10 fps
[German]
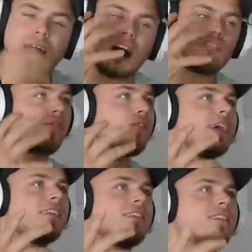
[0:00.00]
Arsch
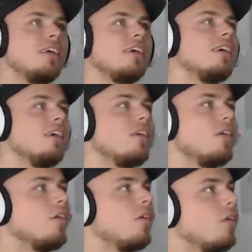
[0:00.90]
aufgerissen,
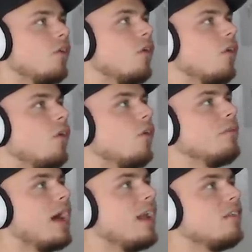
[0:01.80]
um
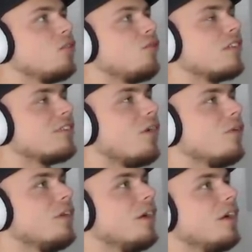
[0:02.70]
mir alles zu
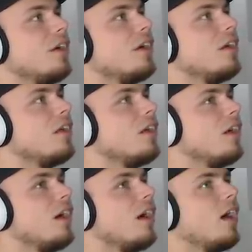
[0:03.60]
versauen.
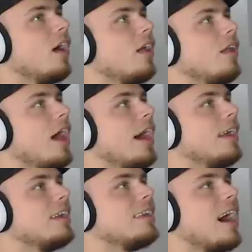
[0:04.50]

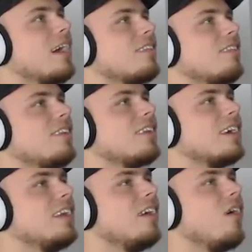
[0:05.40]
Nein, da sind sie
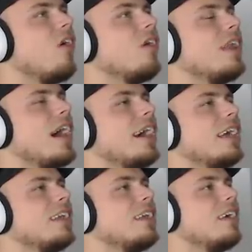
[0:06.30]
drin. Oh
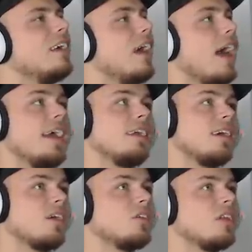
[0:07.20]
nein. Ey, ich
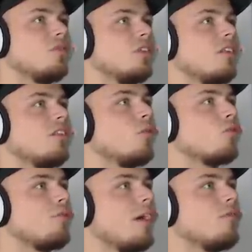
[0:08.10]
sag euch, das wird jetzt so
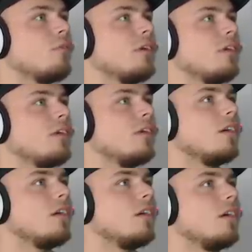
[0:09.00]
schwer für mich.
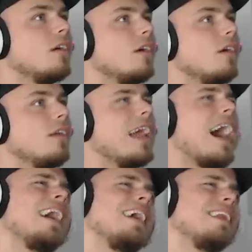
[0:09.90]

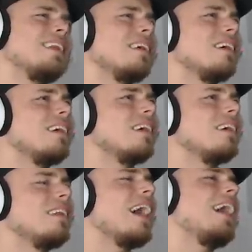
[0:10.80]
Nein.
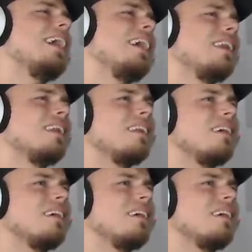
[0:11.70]
Nein.